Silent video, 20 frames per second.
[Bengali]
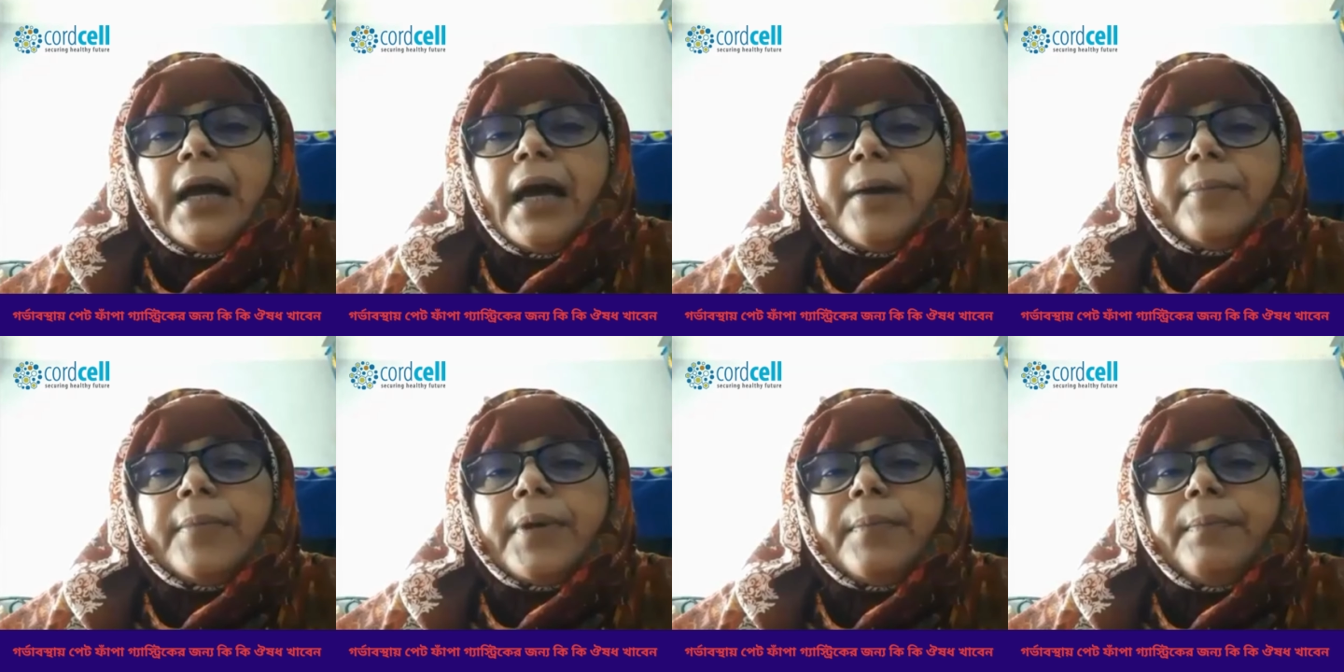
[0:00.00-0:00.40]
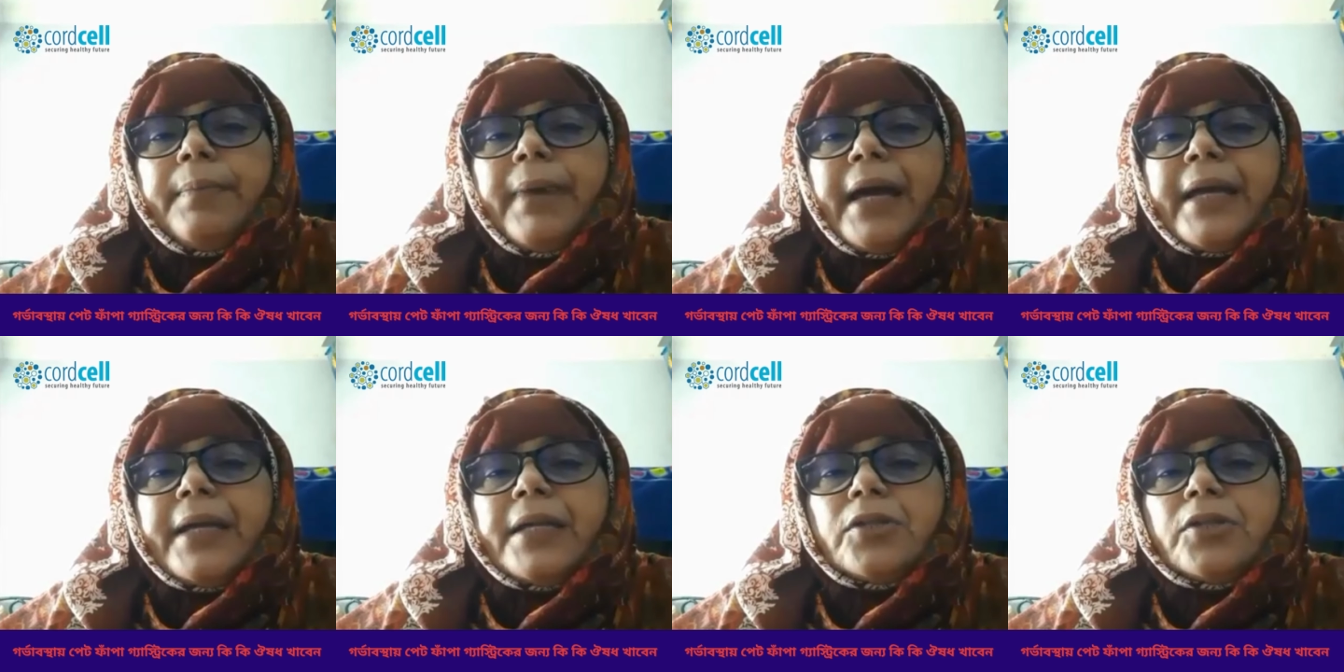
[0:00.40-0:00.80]
আমার
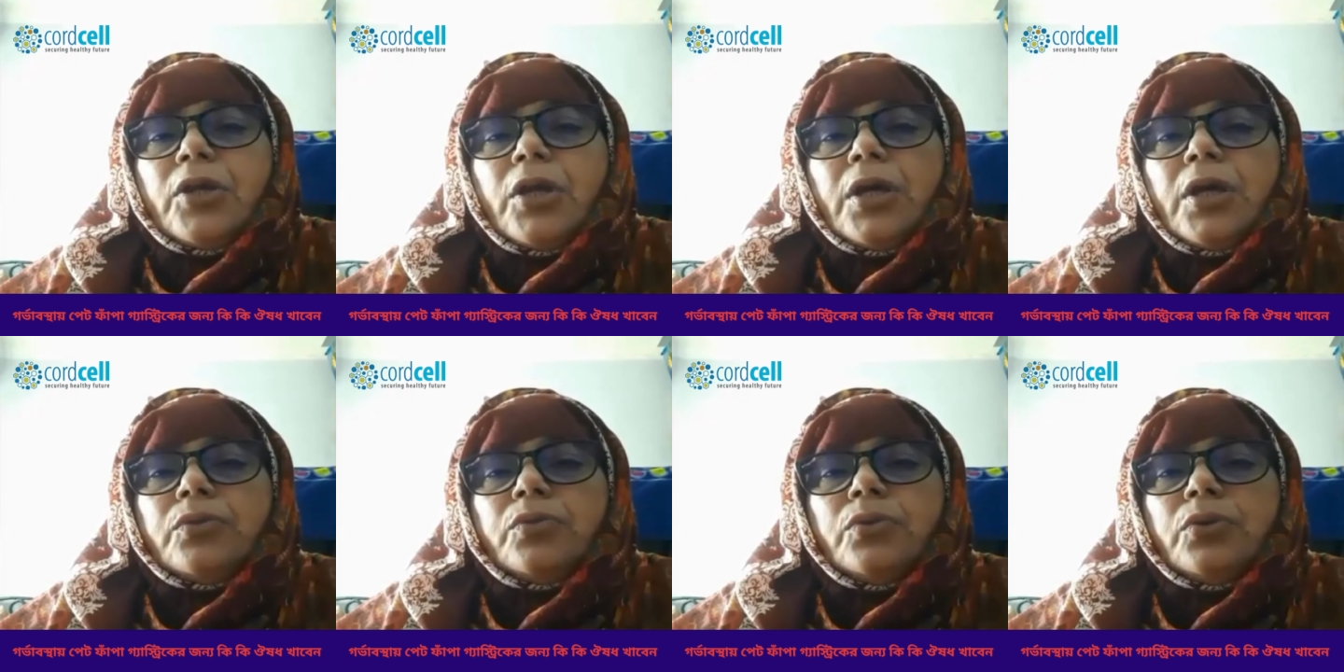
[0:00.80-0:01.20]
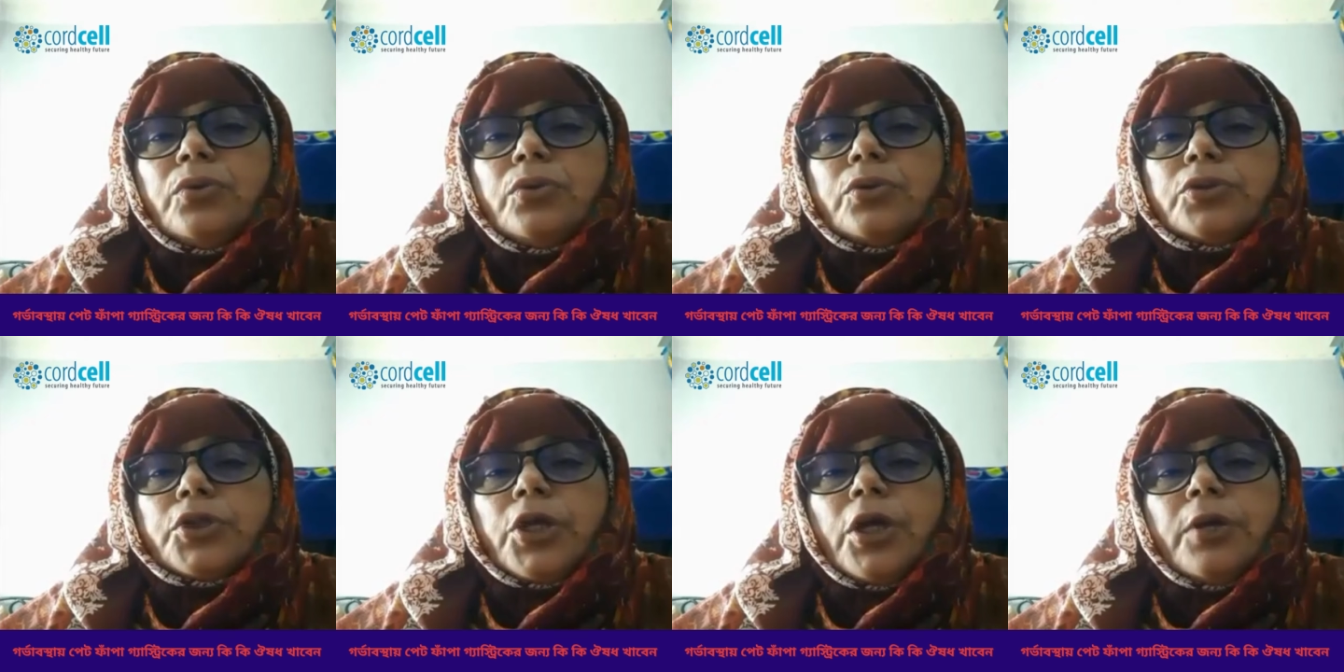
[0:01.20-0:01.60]
পায়ের তলাগুলো
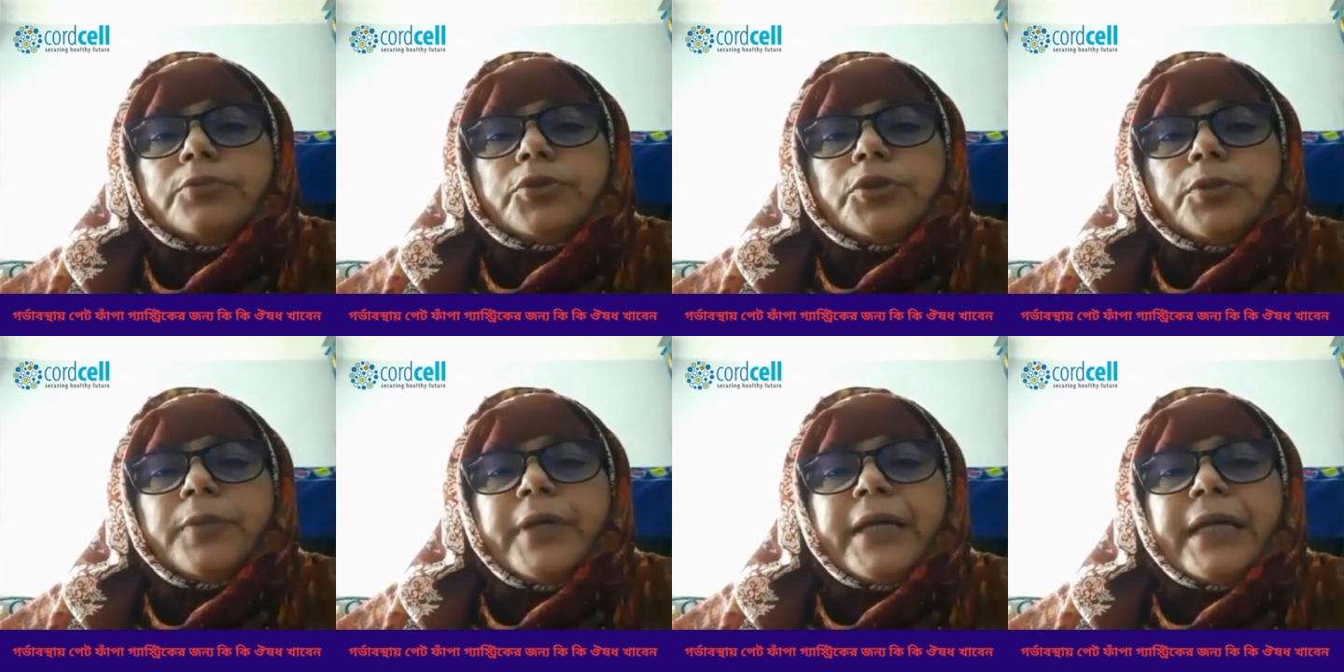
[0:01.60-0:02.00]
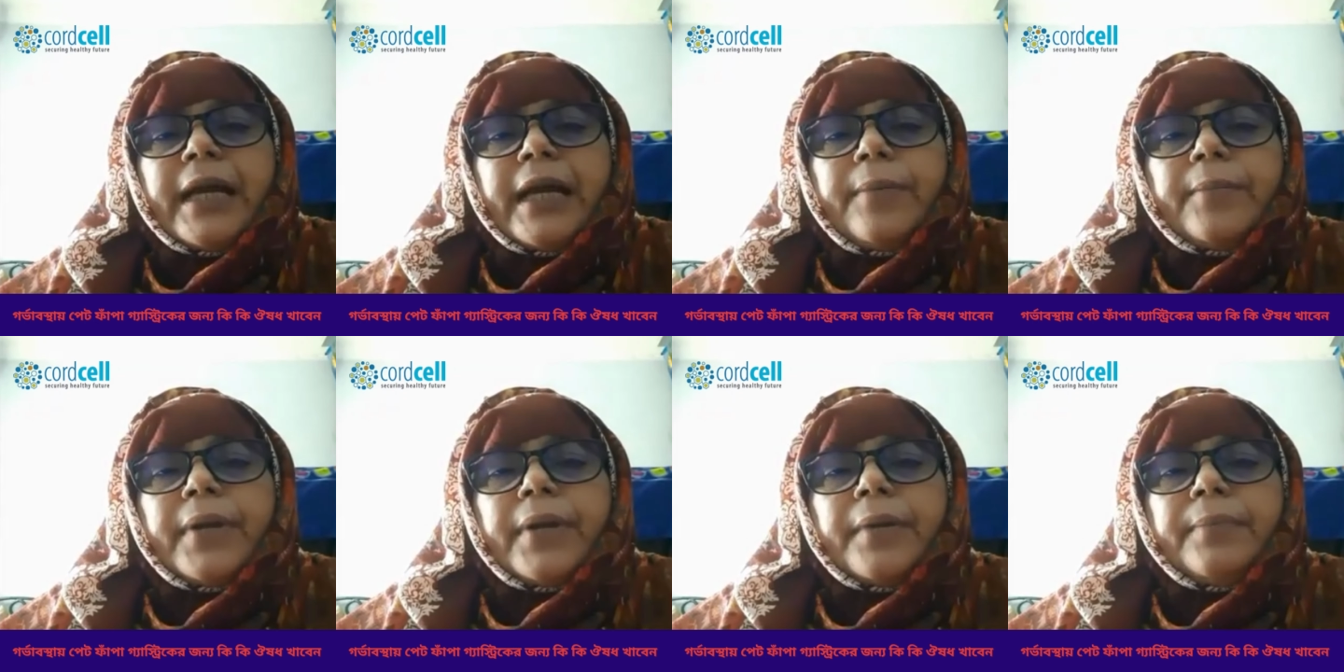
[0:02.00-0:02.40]
সব সময়
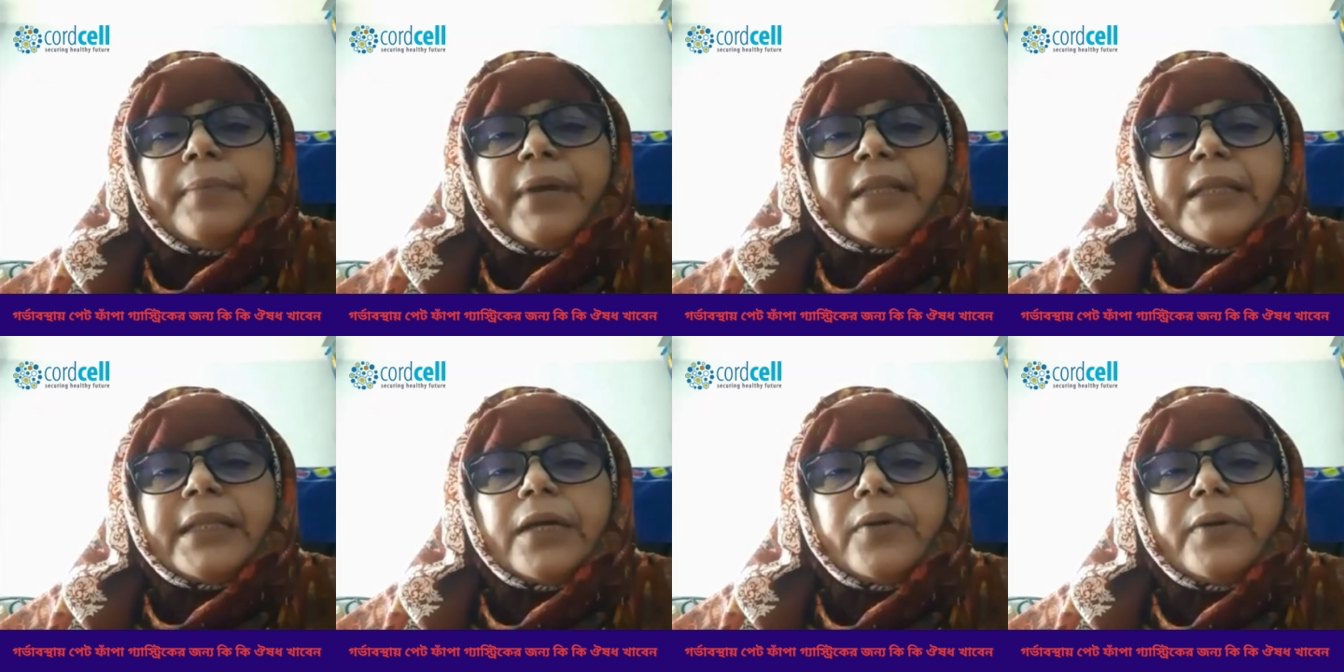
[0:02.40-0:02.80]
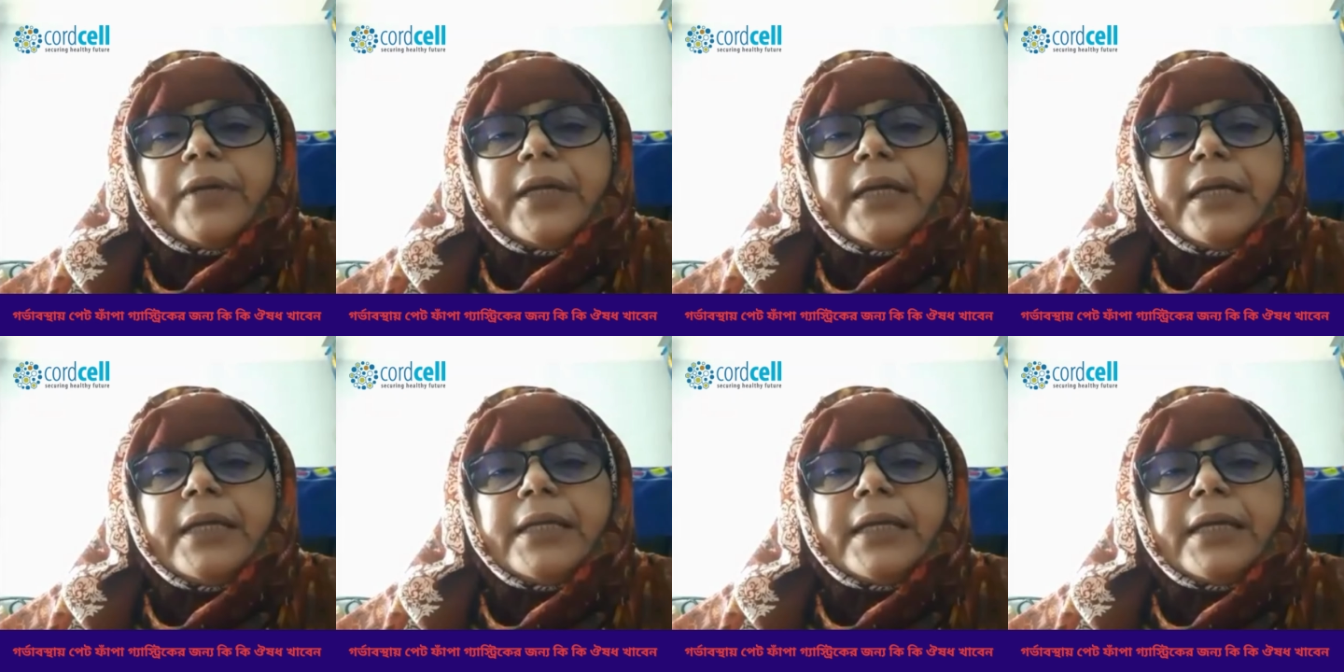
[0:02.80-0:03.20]
কামড়ায় ব্যথা করে
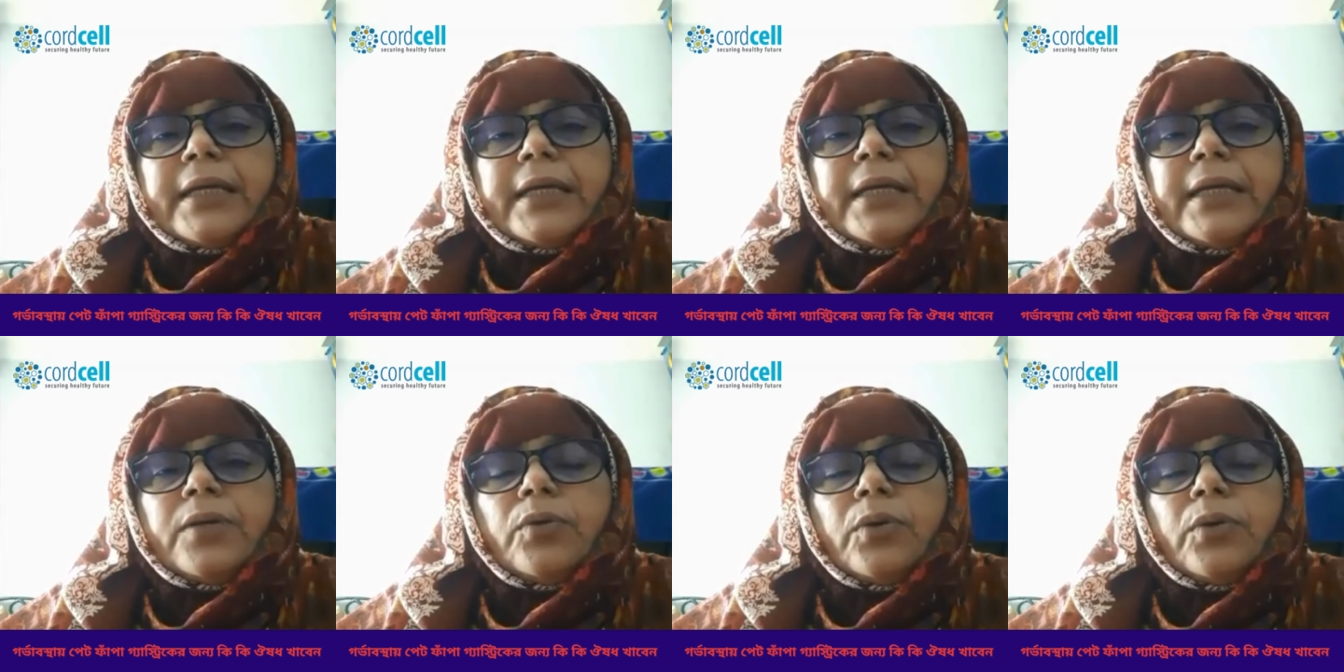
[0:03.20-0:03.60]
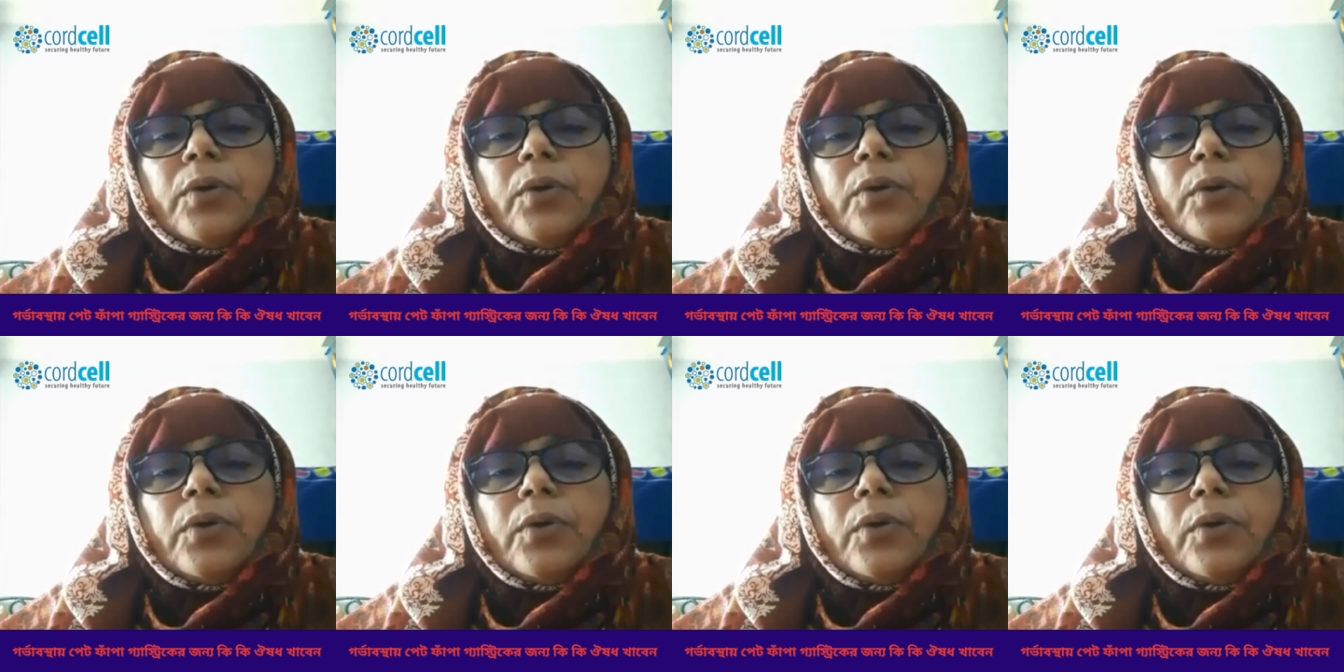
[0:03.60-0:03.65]
এটা কি